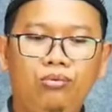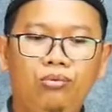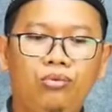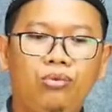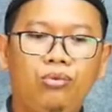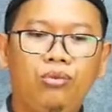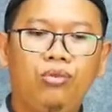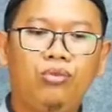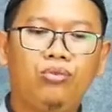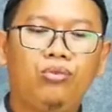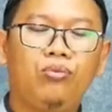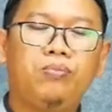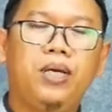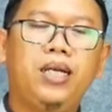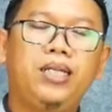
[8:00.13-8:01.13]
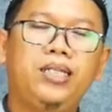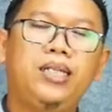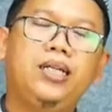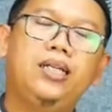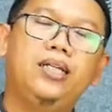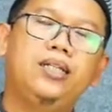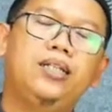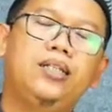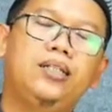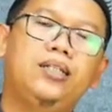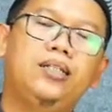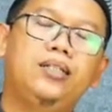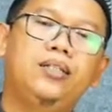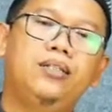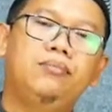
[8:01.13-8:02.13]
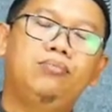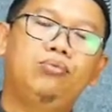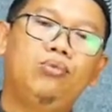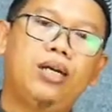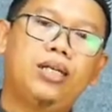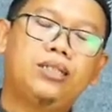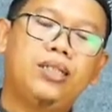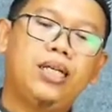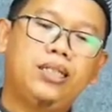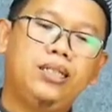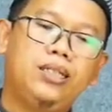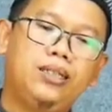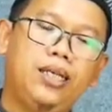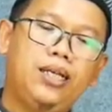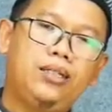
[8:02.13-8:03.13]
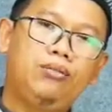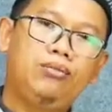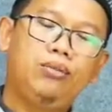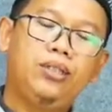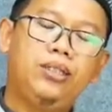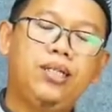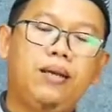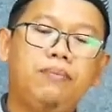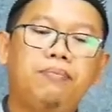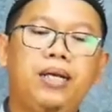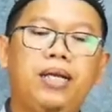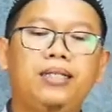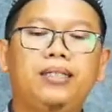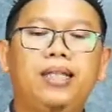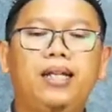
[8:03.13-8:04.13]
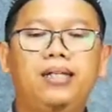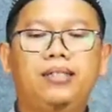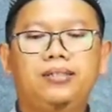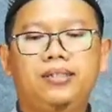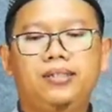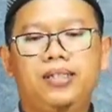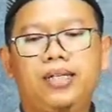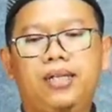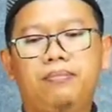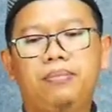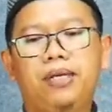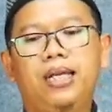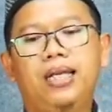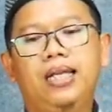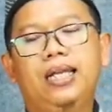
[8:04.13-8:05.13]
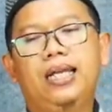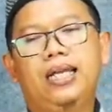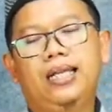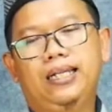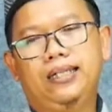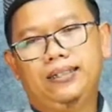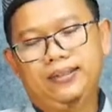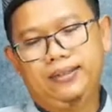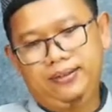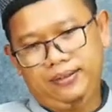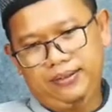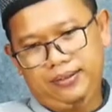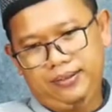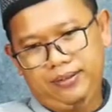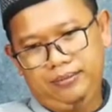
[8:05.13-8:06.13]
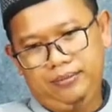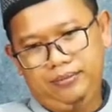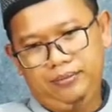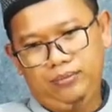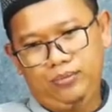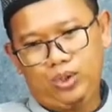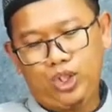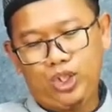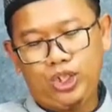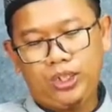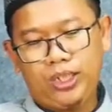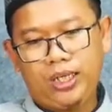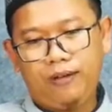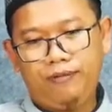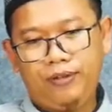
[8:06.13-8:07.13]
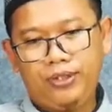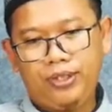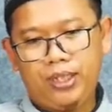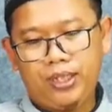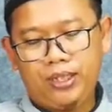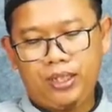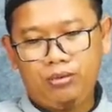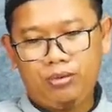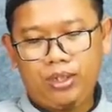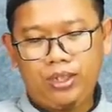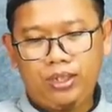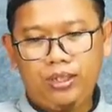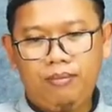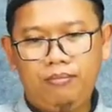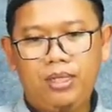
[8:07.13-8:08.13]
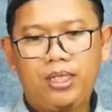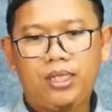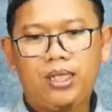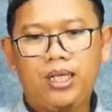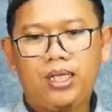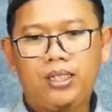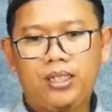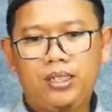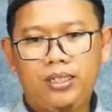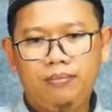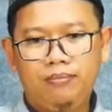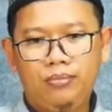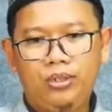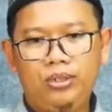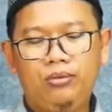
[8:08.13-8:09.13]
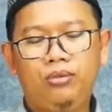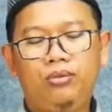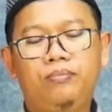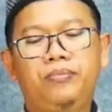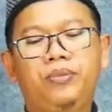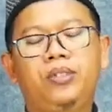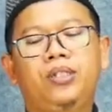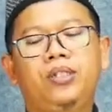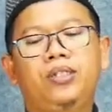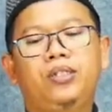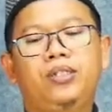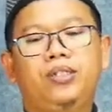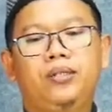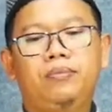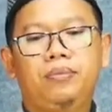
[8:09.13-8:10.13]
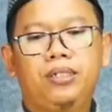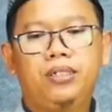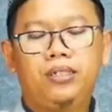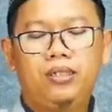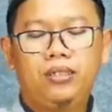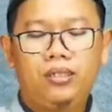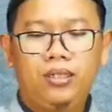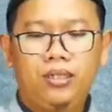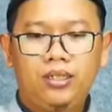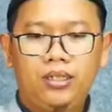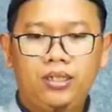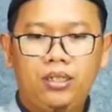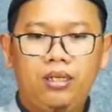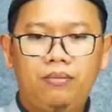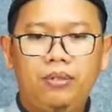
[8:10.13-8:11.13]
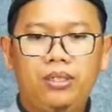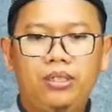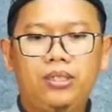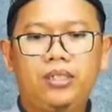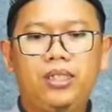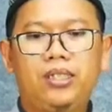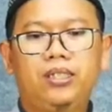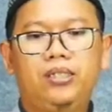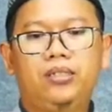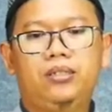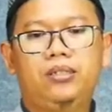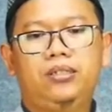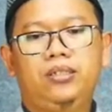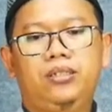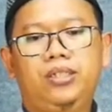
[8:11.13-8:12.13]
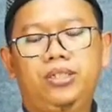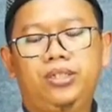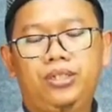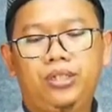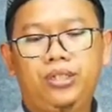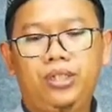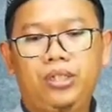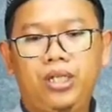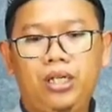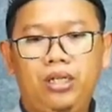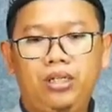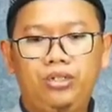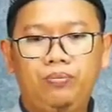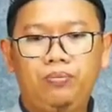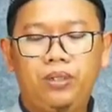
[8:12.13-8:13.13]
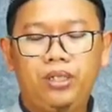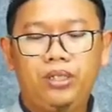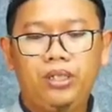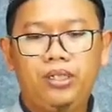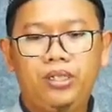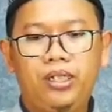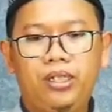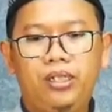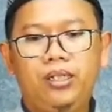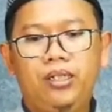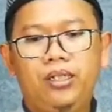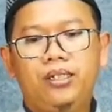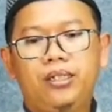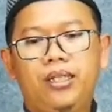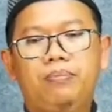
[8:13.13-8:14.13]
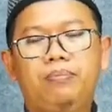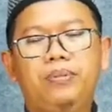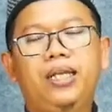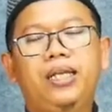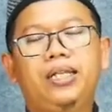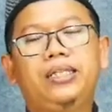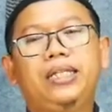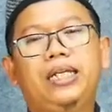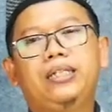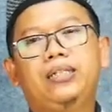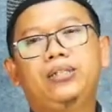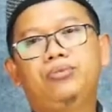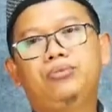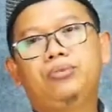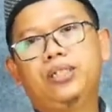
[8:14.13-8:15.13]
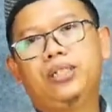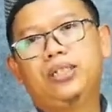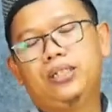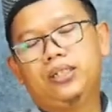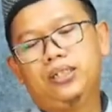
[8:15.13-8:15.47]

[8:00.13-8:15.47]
untuk supaya puasa kita itu tidak batal secara pahala. Mungkin secara fisik kita sudah tidak makan, tidak minum, tidak bersenggama dengan istri dan lain sebagainya, tapi hati-hati juga.